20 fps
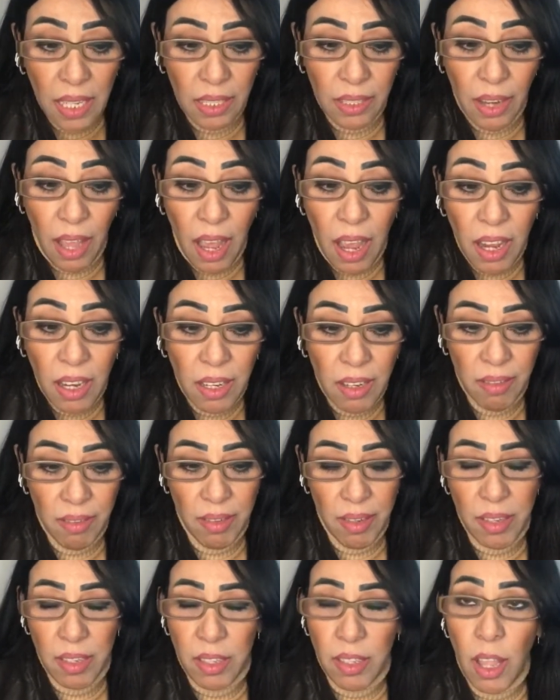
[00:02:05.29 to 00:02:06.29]
ان حجر
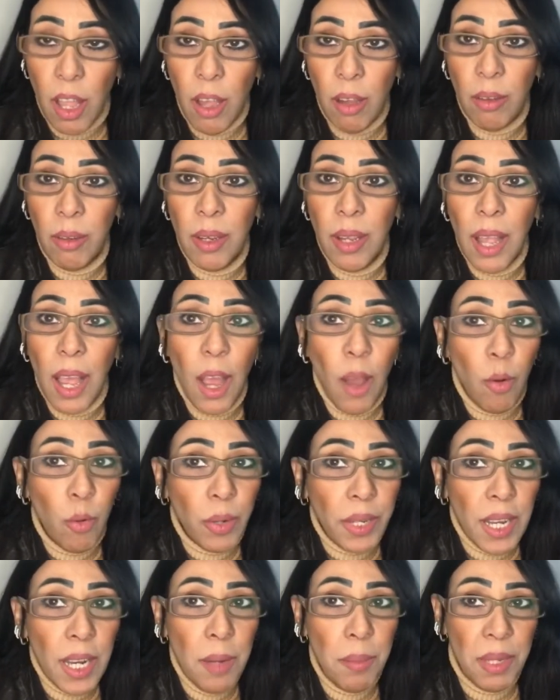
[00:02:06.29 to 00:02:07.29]
الظهر او
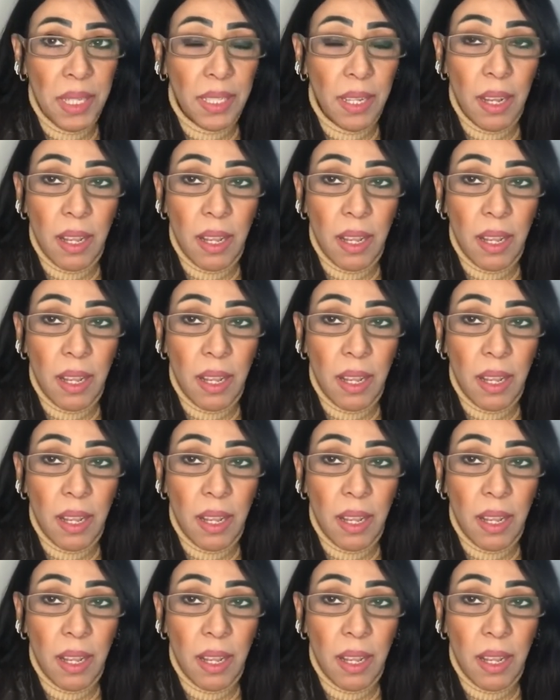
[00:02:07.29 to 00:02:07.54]
كلمه